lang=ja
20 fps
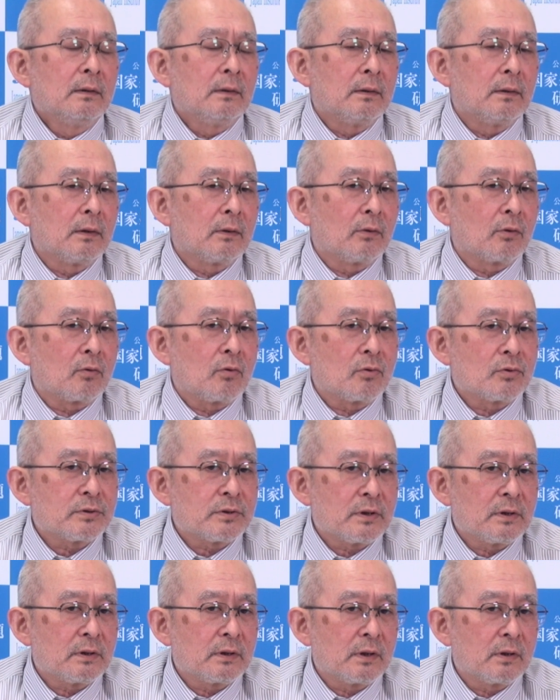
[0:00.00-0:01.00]
えー、これ国
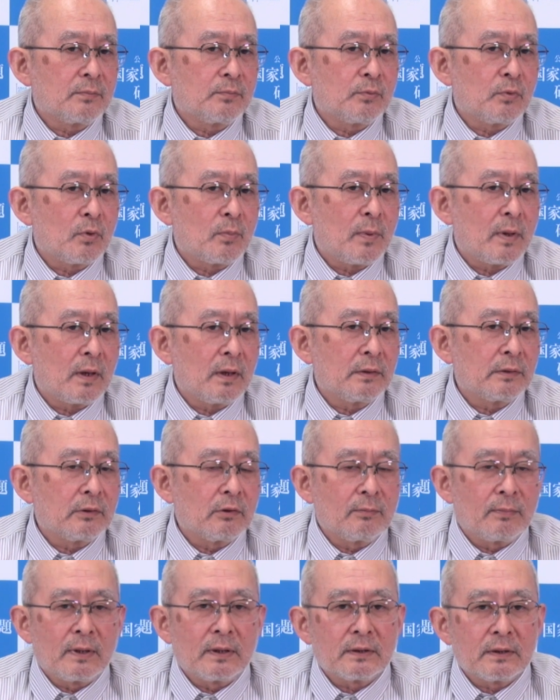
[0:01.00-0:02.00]
際的
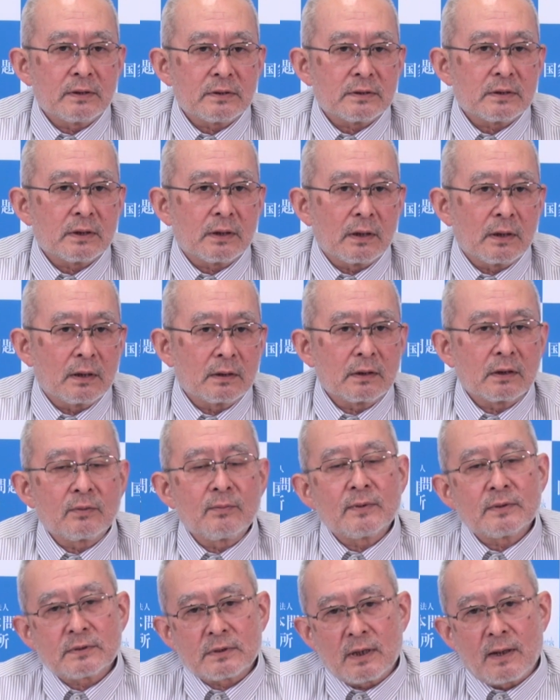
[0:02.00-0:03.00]
プロパガンダをバイデン政権やってき
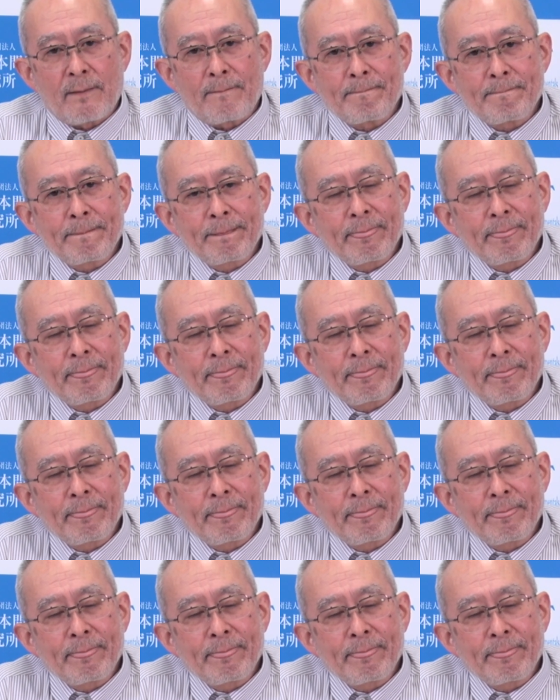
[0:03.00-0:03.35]
ました、